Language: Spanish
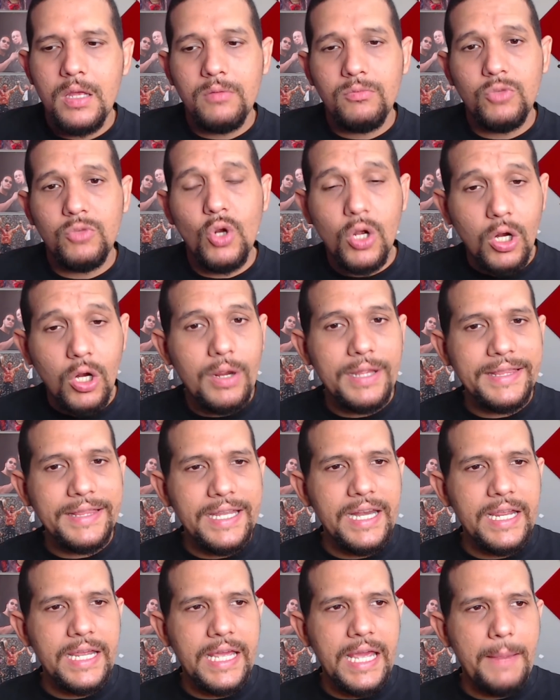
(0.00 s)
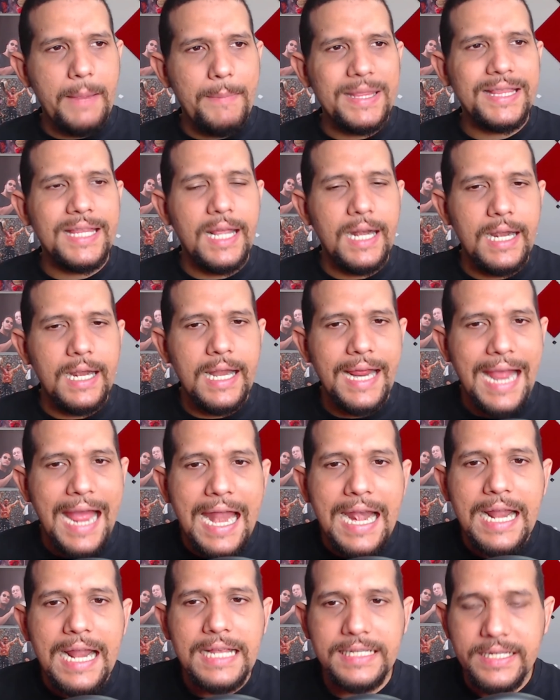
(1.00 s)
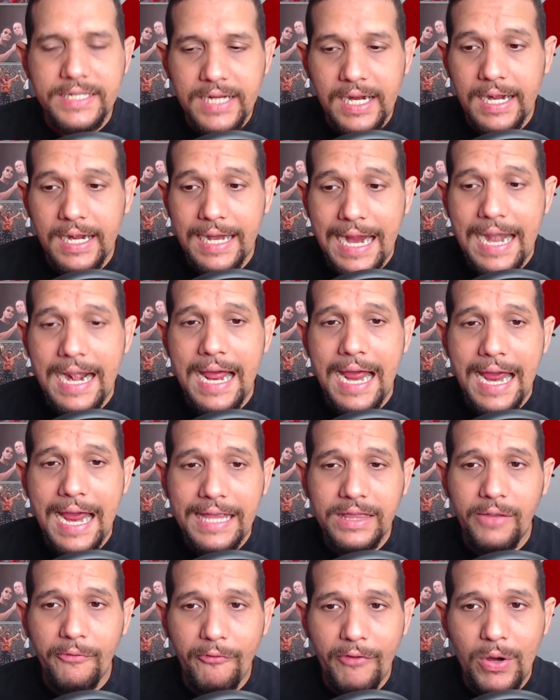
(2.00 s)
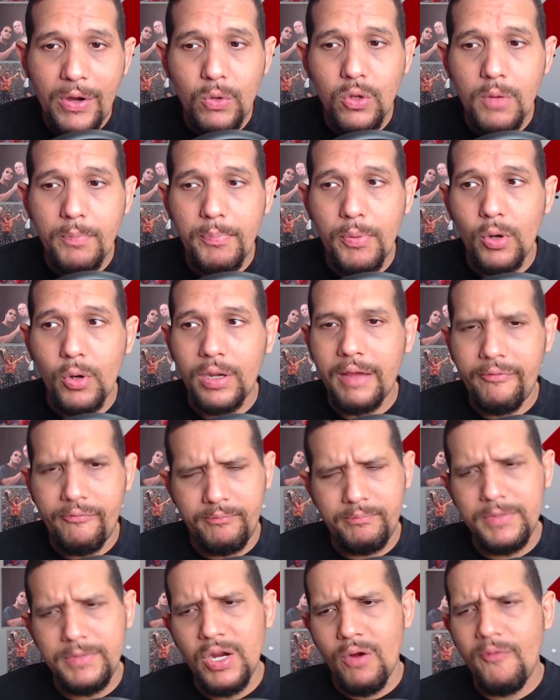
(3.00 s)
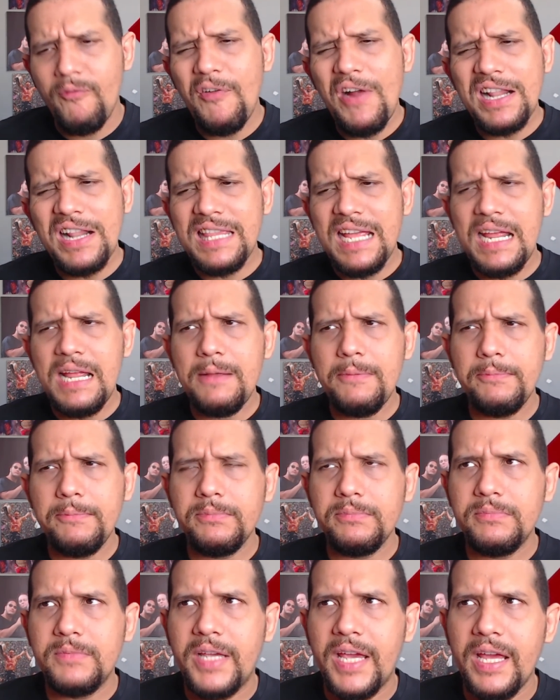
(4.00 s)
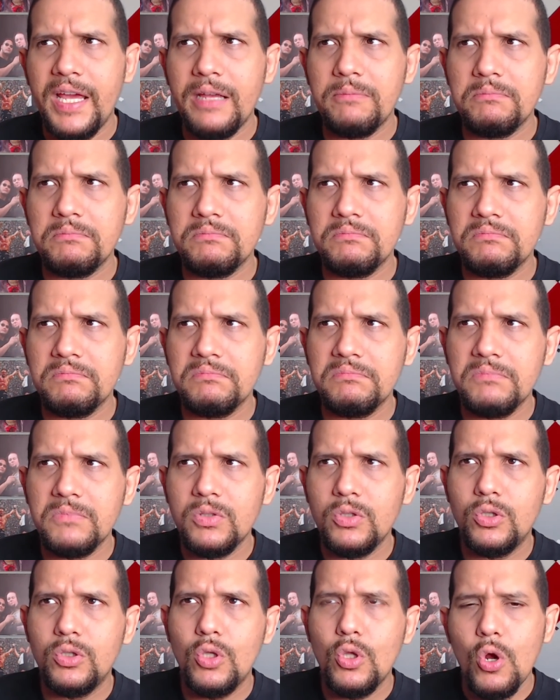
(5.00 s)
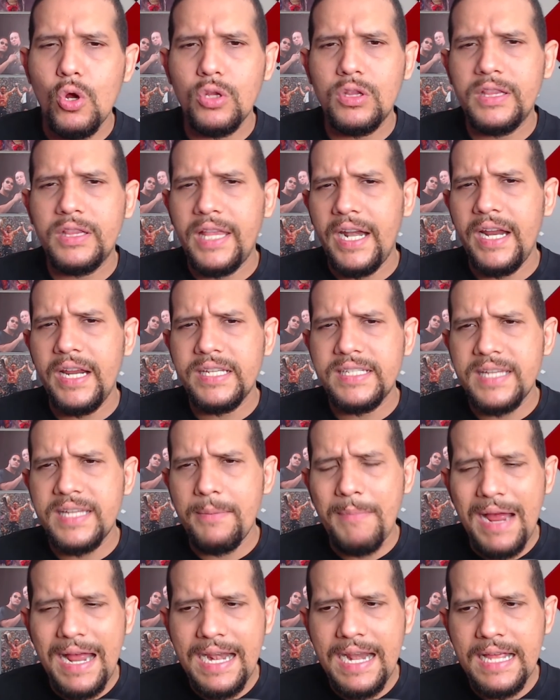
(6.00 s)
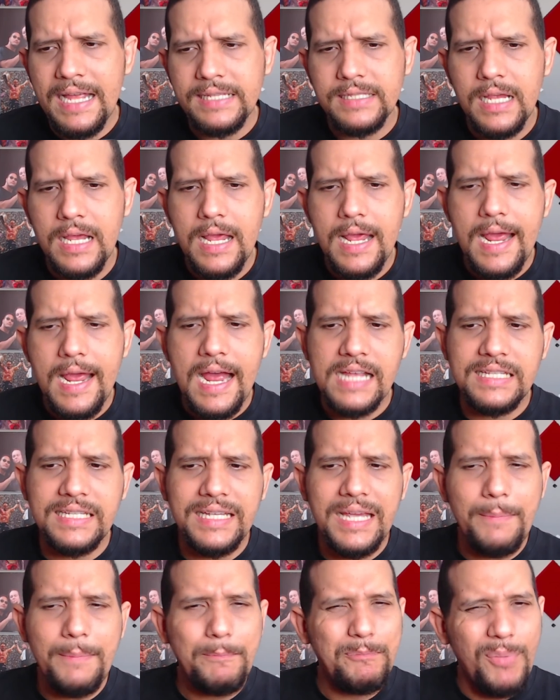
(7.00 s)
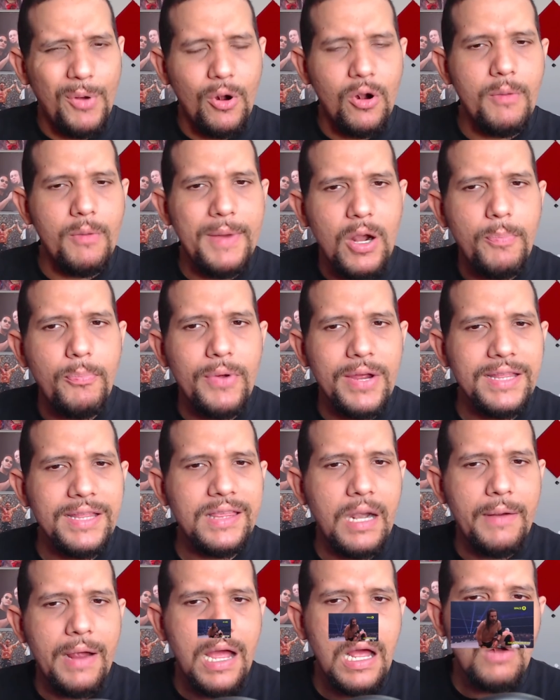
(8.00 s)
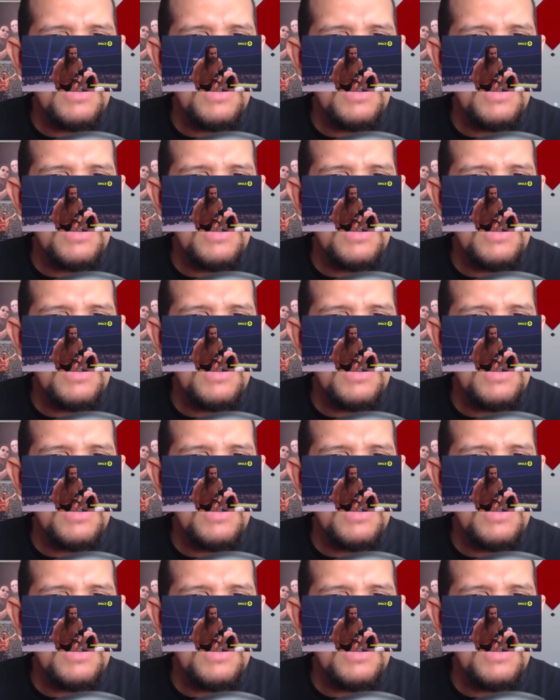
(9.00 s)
Yo creo que tienen que meterle ganas, echarle ganas a este feudo porque, digo, faltan, ¿qué? Dos, tres semanas. Así que por lo menos pueden trabajar